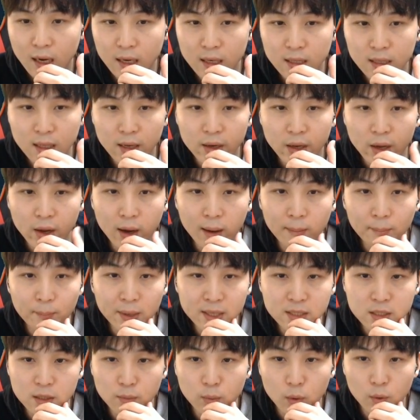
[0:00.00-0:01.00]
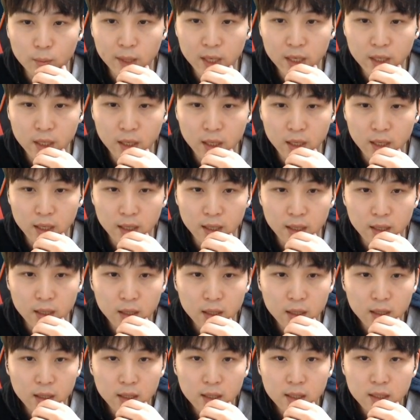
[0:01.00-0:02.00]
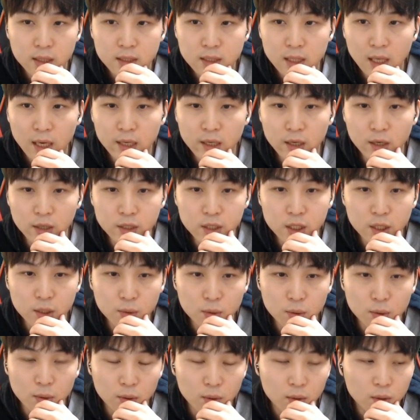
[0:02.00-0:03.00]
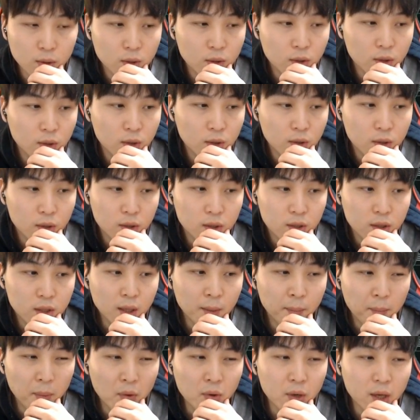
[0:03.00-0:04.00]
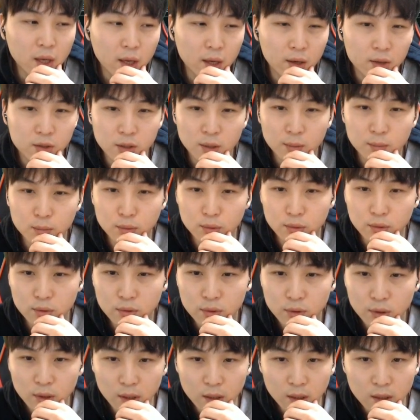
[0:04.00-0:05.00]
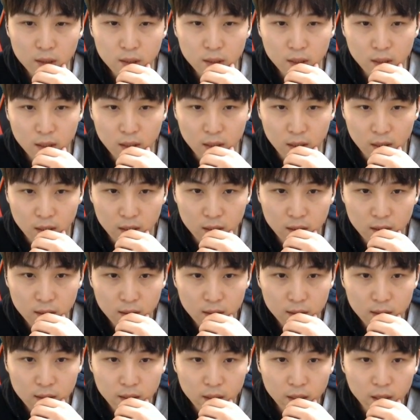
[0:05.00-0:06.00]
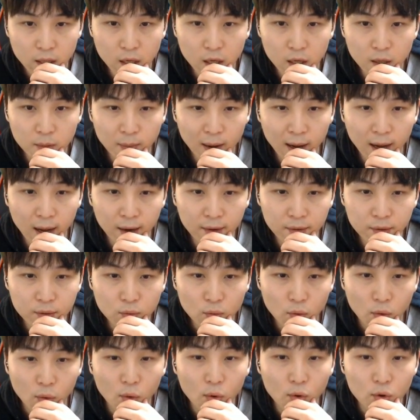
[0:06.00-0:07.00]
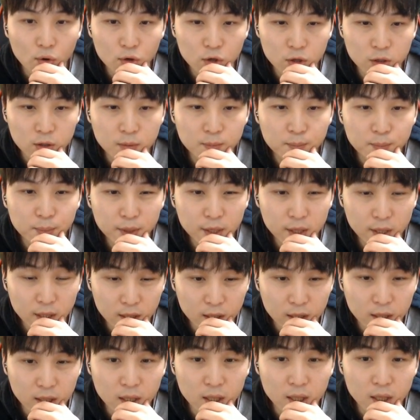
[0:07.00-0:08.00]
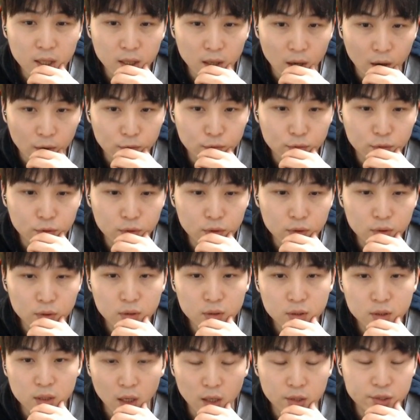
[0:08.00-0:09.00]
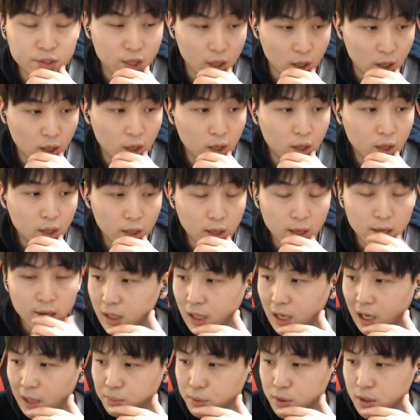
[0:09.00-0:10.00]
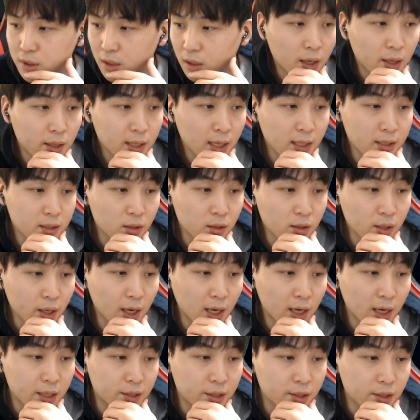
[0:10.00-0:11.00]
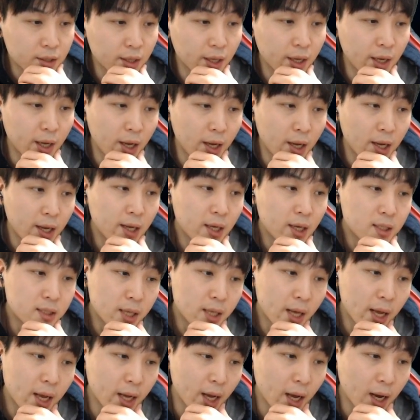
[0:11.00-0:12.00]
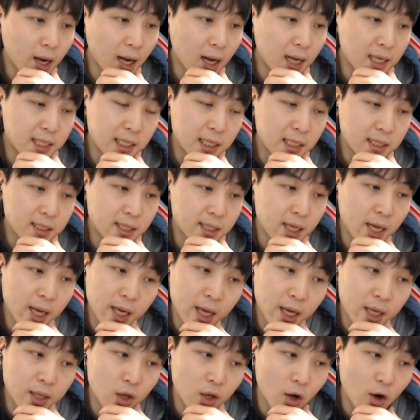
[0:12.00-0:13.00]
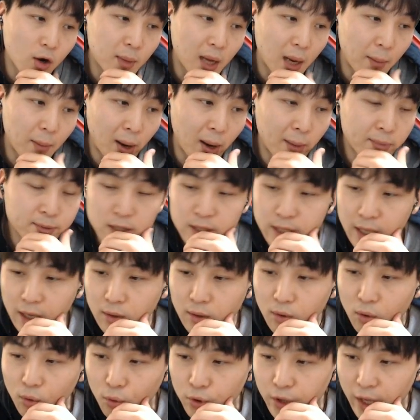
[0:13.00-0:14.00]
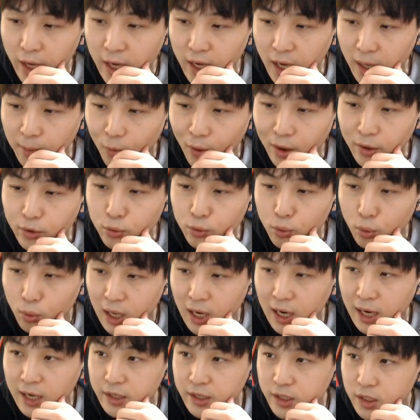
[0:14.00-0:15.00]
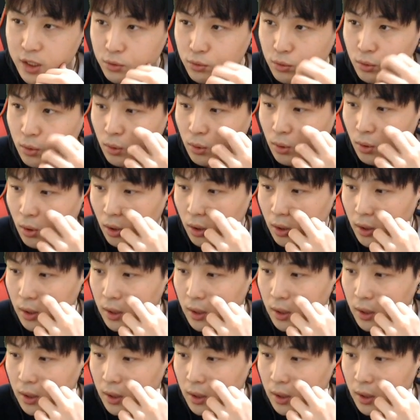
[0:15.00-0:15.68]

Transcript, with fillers: 일단 에어팟을 보면은 자 이런 식으로 이게 뽑기예요 전부 일반, 고급, 희귀, 영웅, 전설 예, 합성 다섯 개가 있는데 세 개까지 세 개 넣으면 아마 합성될 거고 네 개면 확률 올라가는 식으로